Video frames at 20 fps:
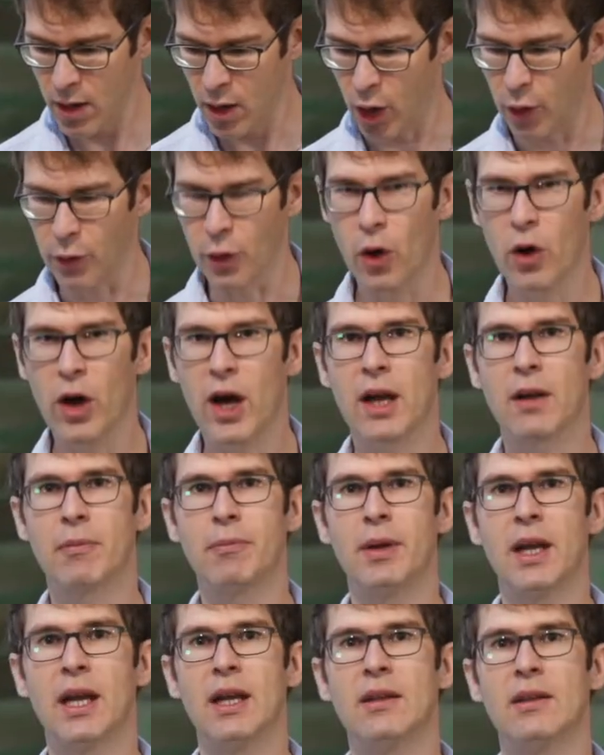Auch nachher
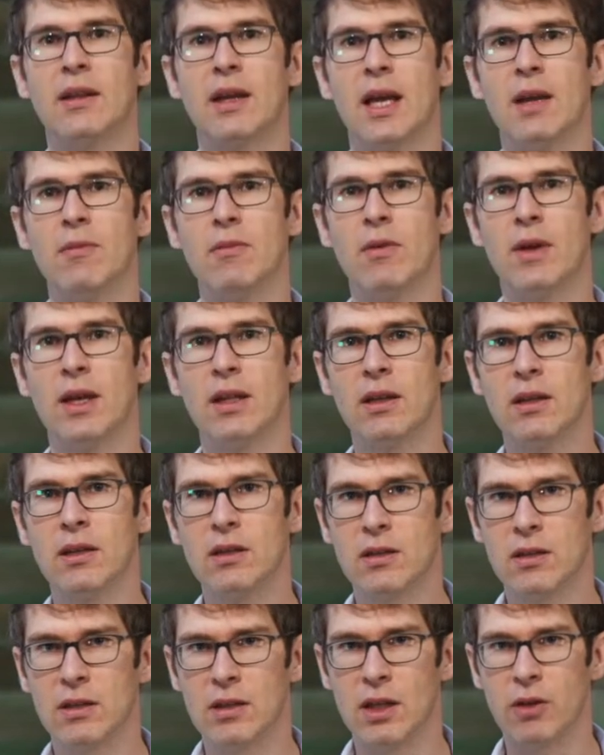bringt er immer wieder
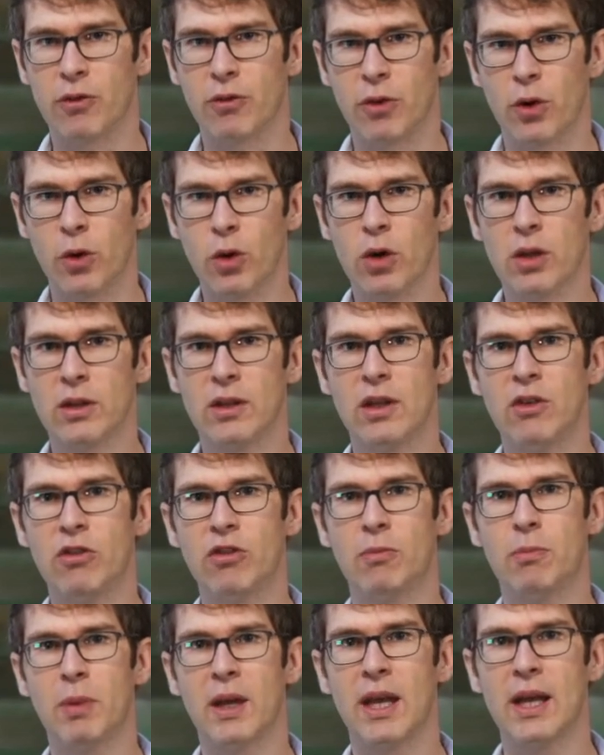die Früchte ins
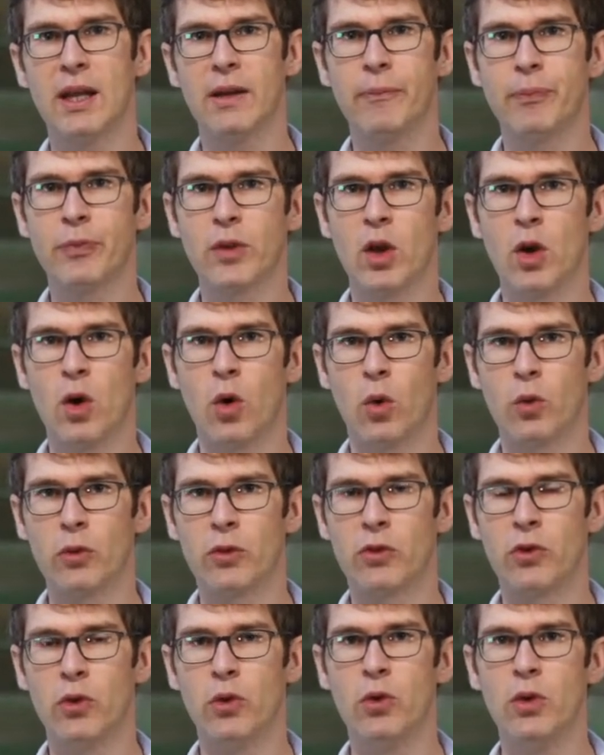Spiel
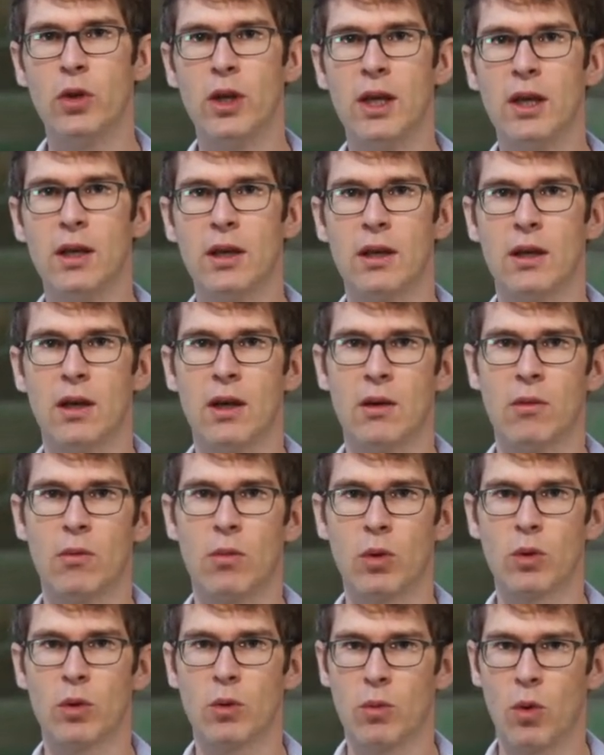und die Säure,
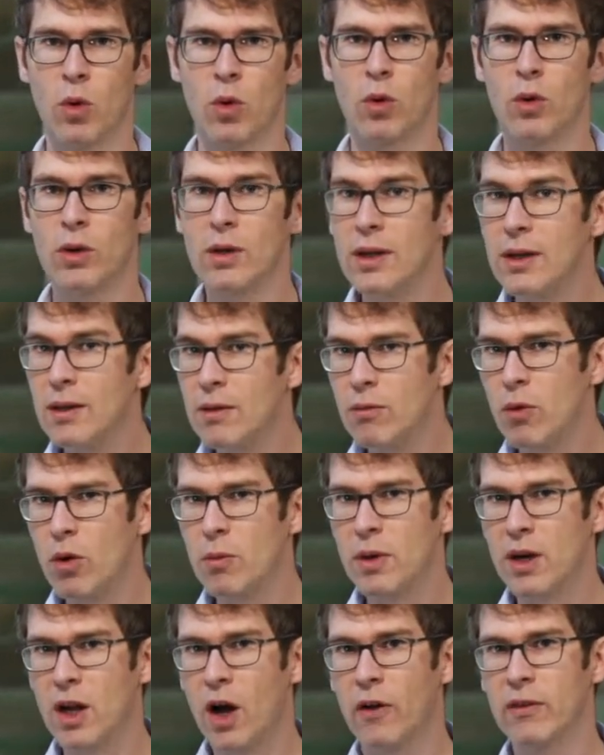wo, wo, wo
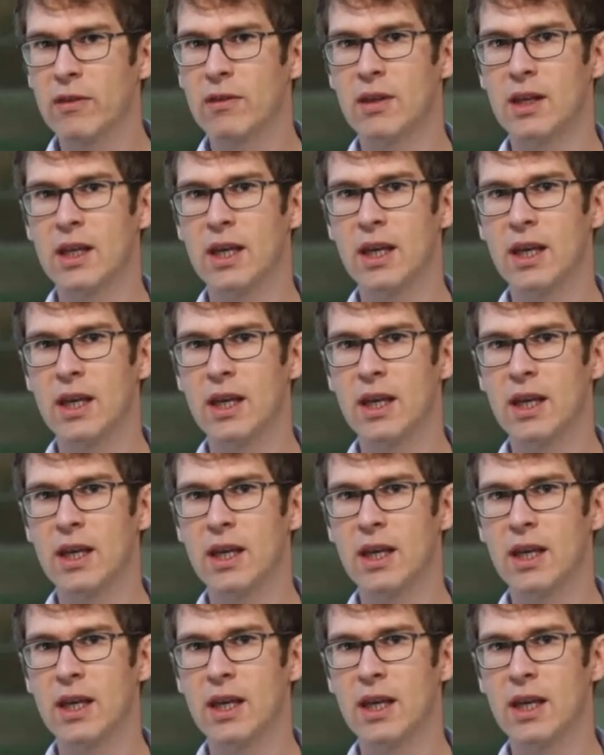man ganz